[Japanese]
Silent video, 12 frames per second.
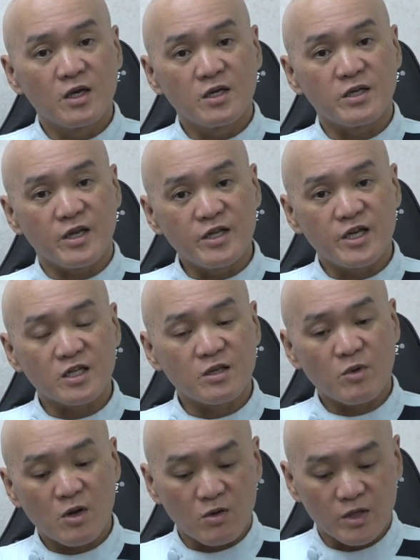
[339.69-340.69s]
綺麗にやって
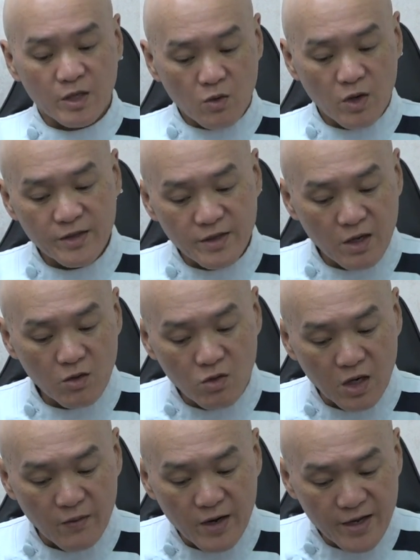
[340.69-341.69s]
もらう方がねこうやってやる
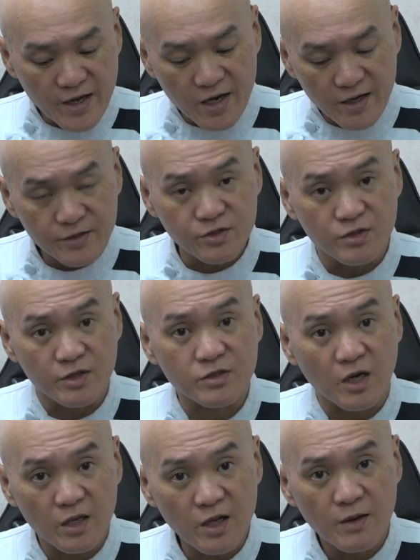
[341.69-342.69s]
方がやりやすいです
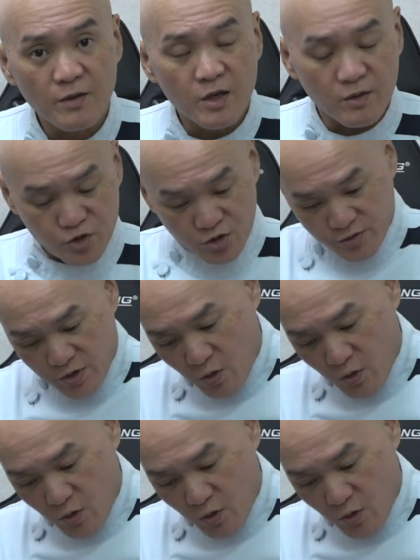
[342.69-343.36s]
からね自分